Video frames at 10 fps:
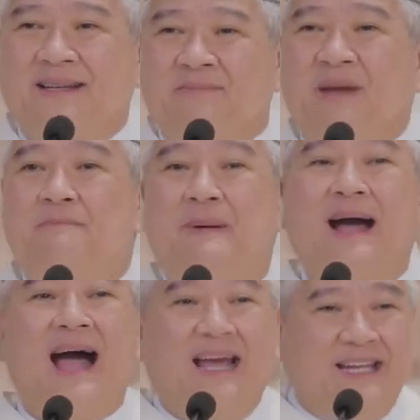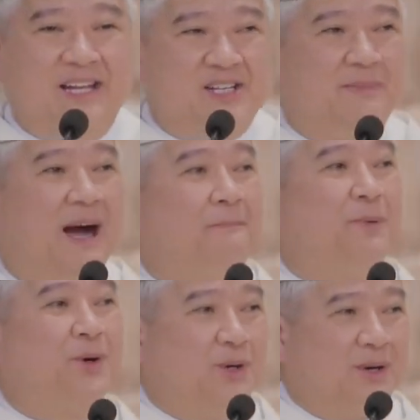may pakain sa mga
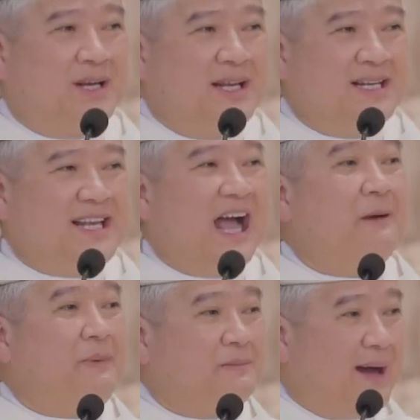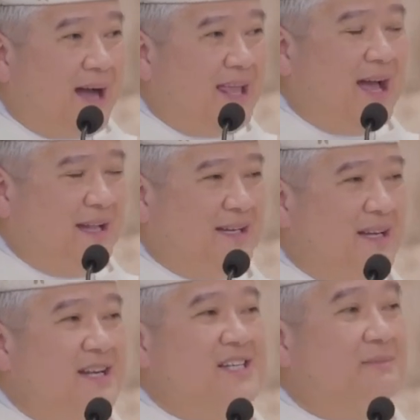purok, sa
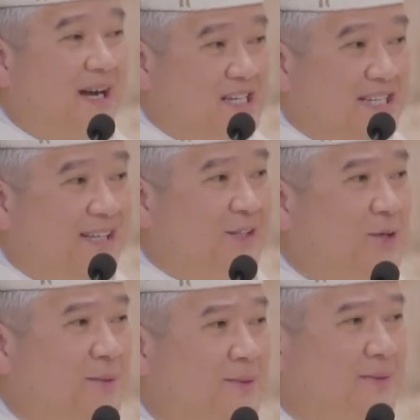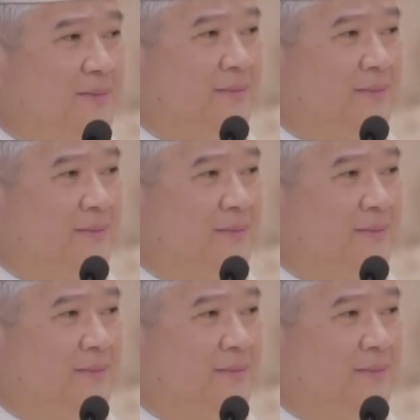kapitbahayan, sa mga sityo